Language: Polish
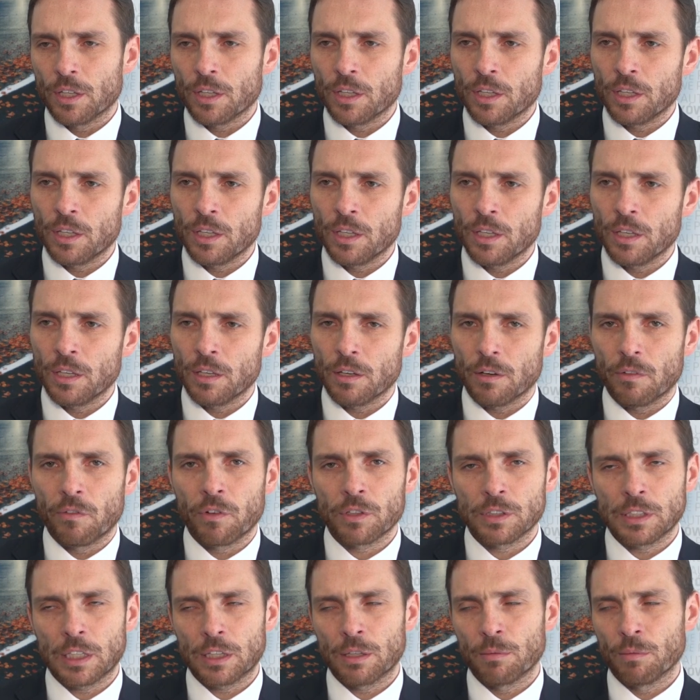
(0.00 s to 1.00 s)
i w
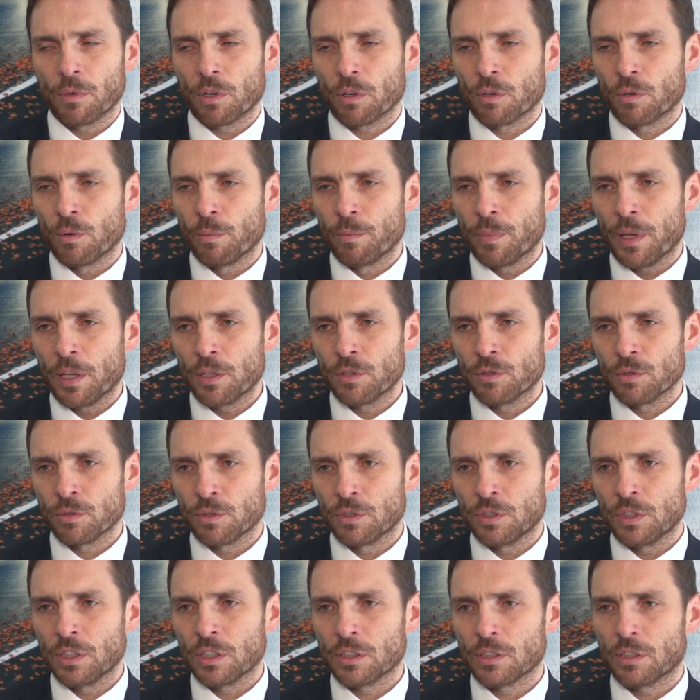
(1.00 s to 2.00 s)
ostatnim roku pięciu z
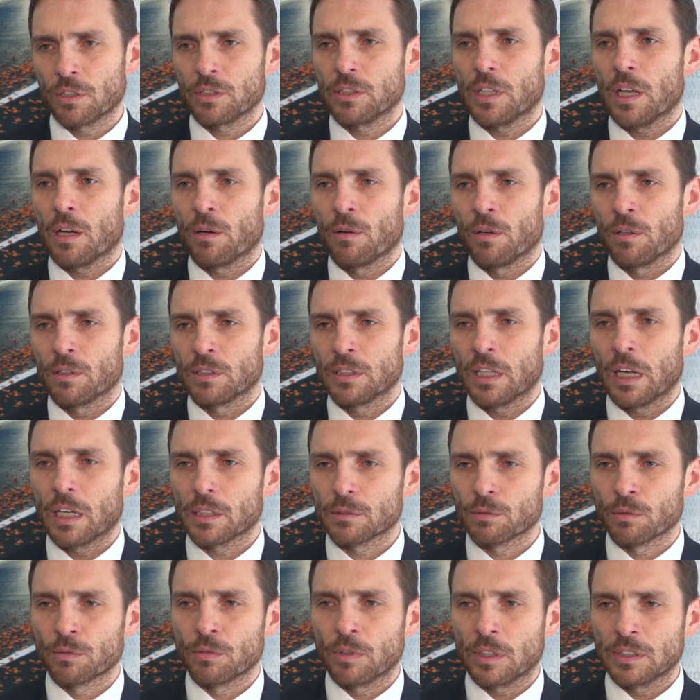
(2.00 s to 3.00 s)
nich zostało,
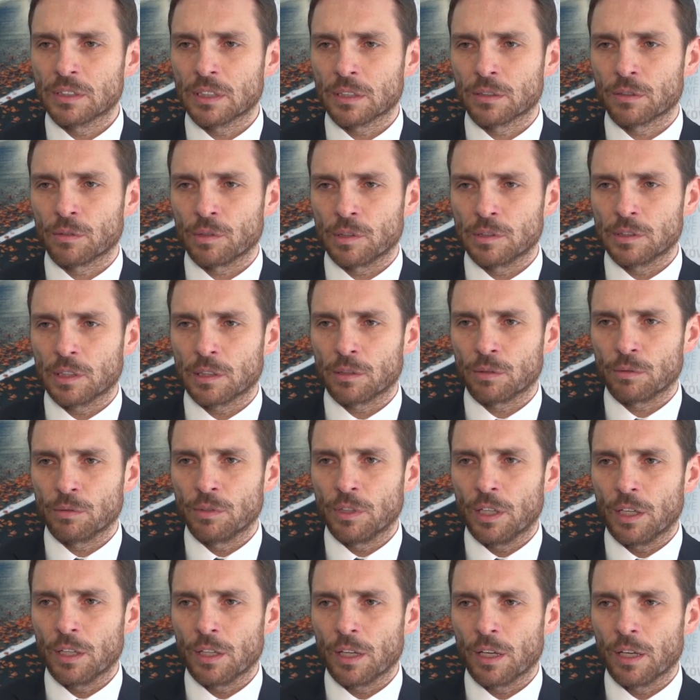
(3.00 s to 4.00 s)
znalazło tutaj
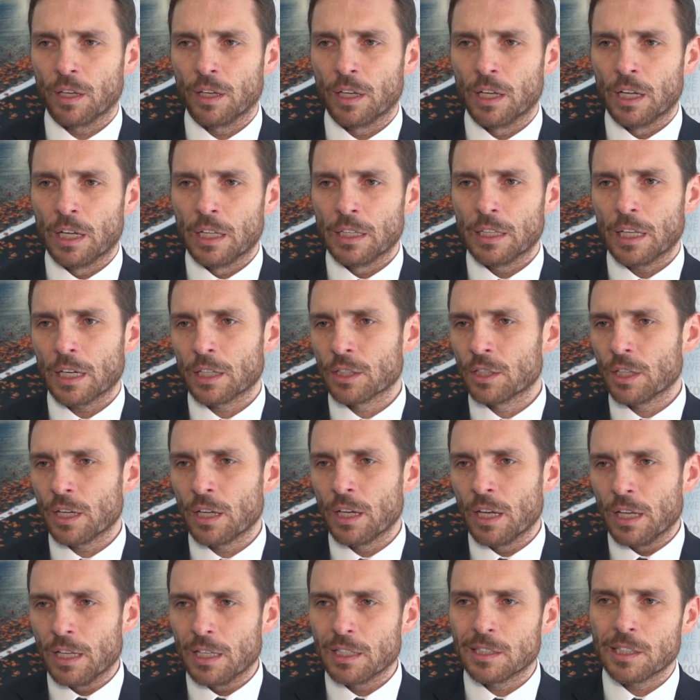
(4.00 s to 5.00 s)
zatrudnienie. Także
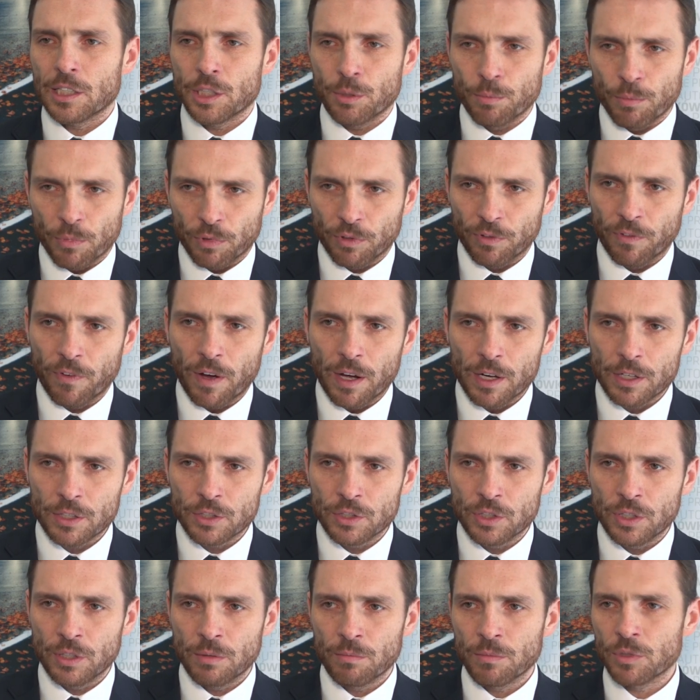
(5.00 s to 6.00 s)
jesteśmy
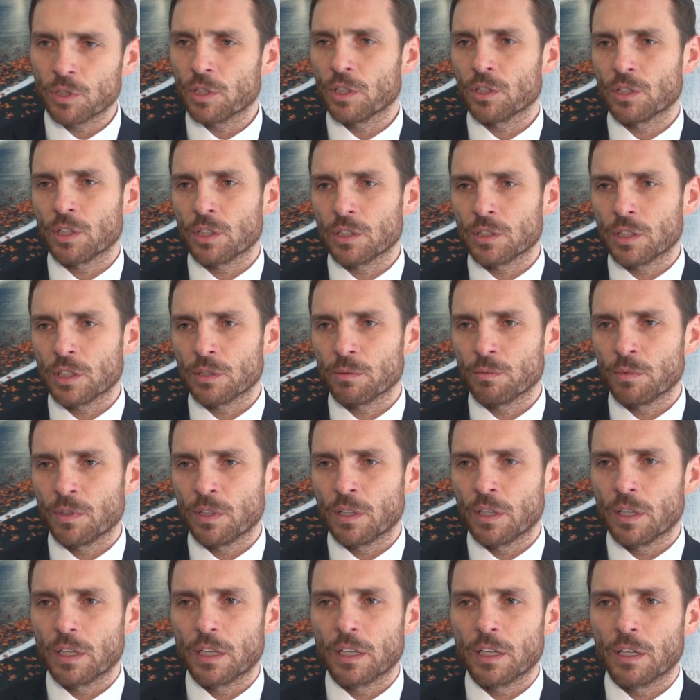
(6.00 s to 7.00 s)
otwarci, myślę, że jesteśmy
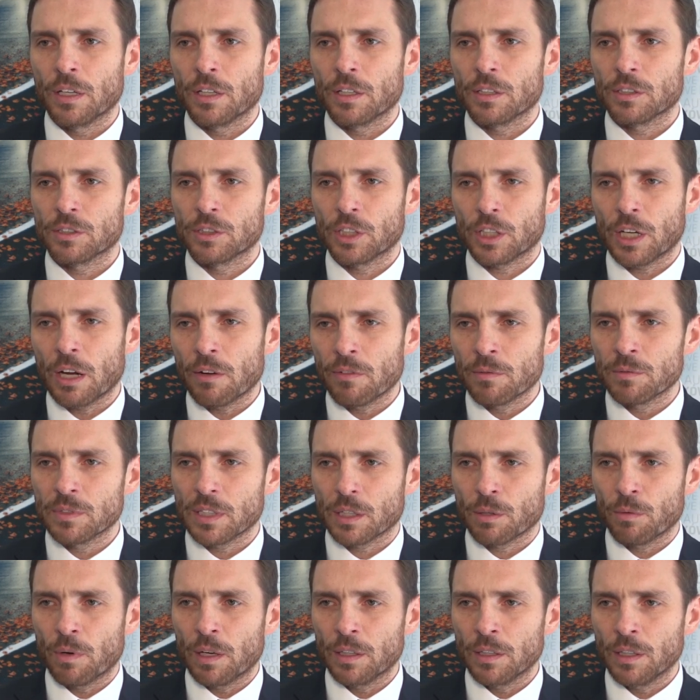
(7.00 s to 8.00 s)
e, ciekawym
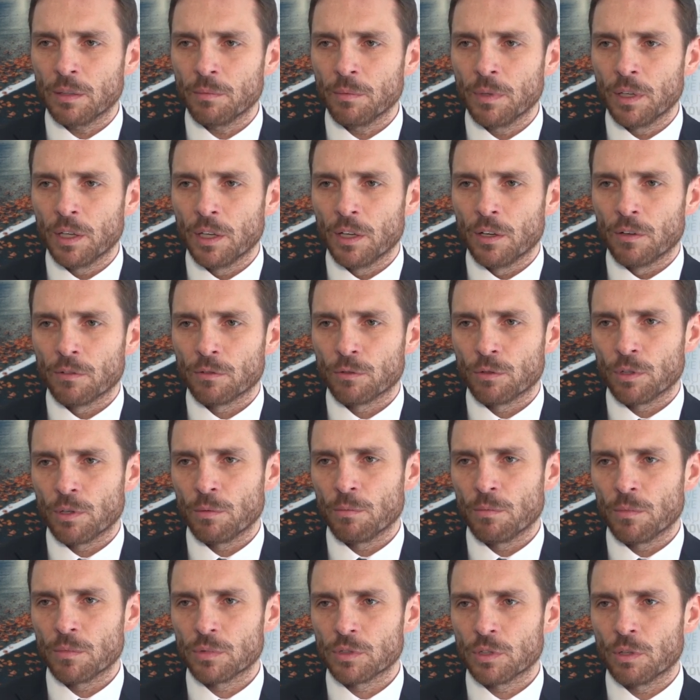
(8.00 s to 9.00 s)
zakładem, w
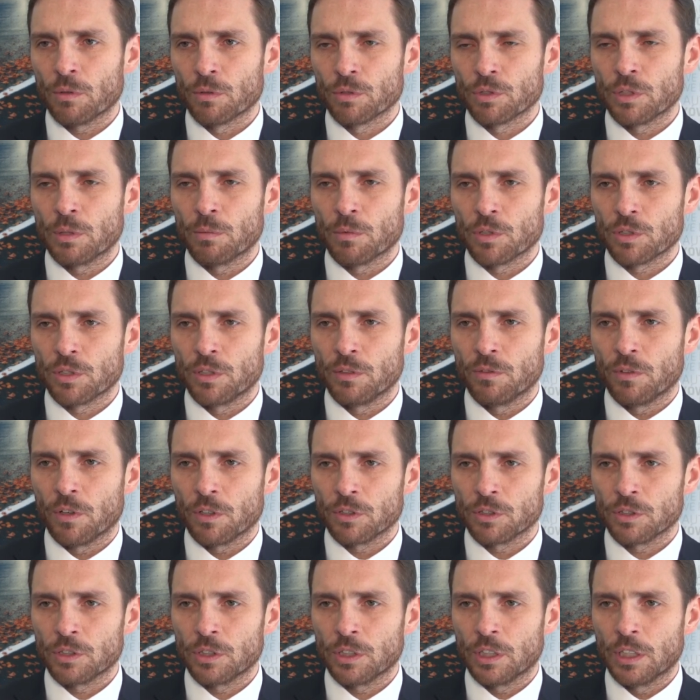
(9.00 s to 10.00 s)
którym są różne
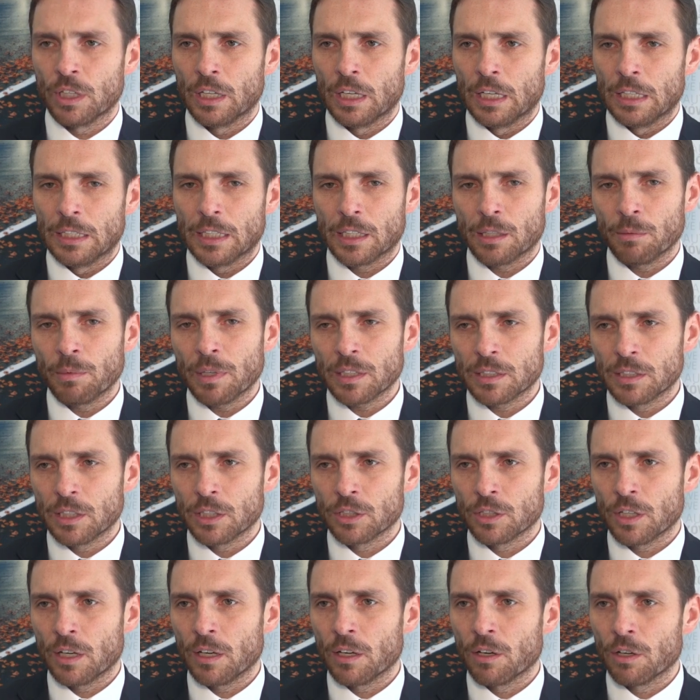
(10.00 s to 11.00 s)
możliwości. Natomiast
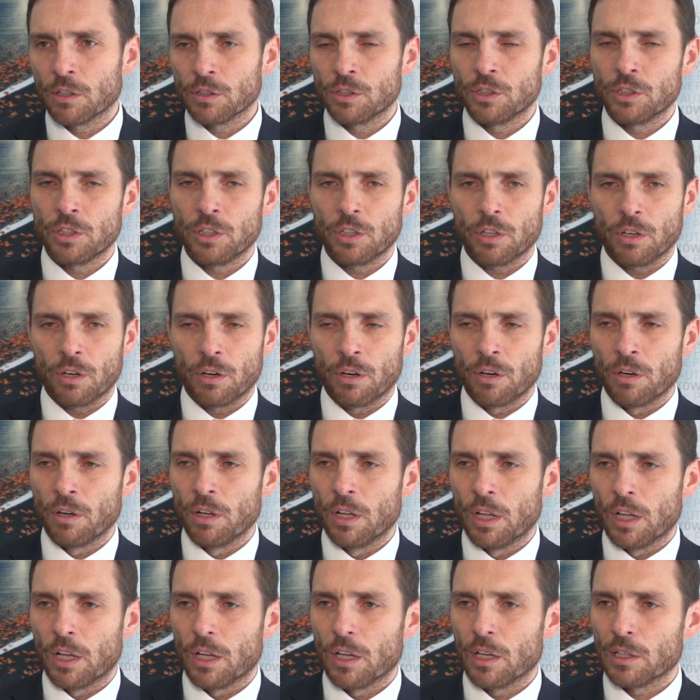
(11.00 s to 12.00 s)
jeżeli chodzi o
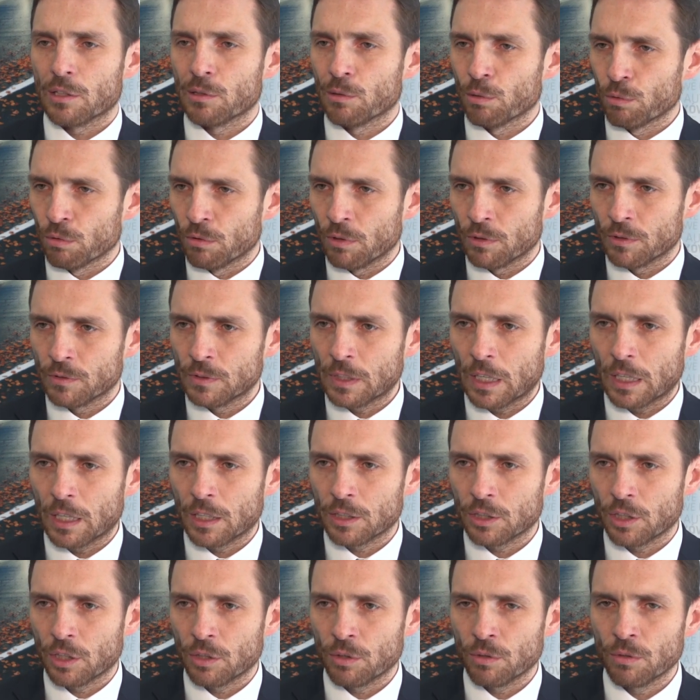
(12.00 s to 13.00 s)
e, trudność w
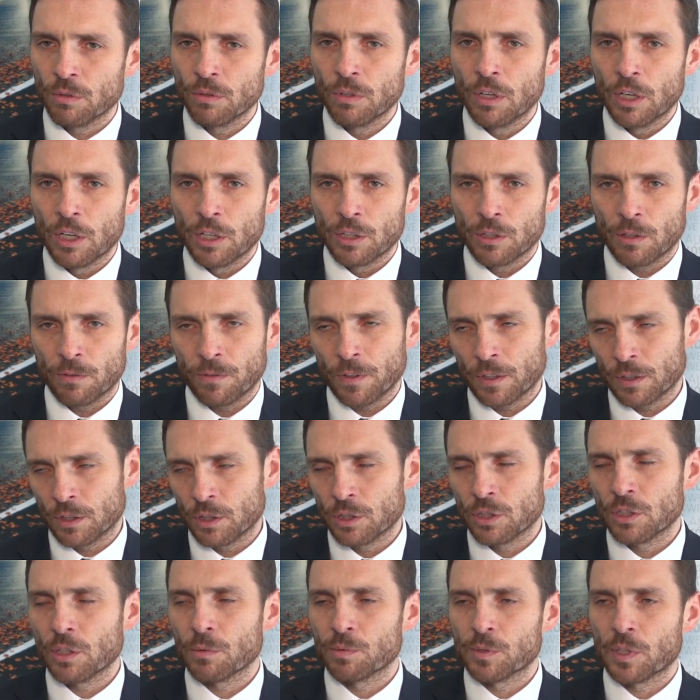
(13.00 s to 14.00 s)
znalezieniu, to
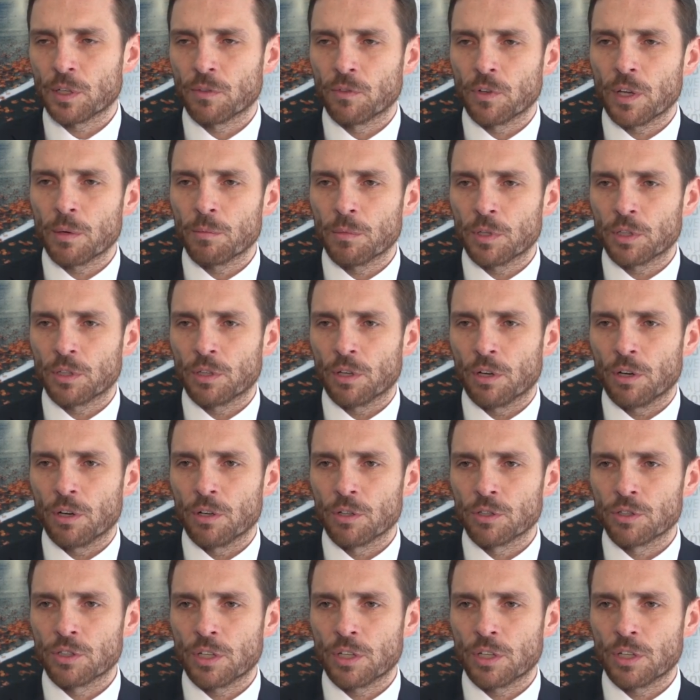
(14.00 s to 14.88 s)
faktycznie obserwujemy to,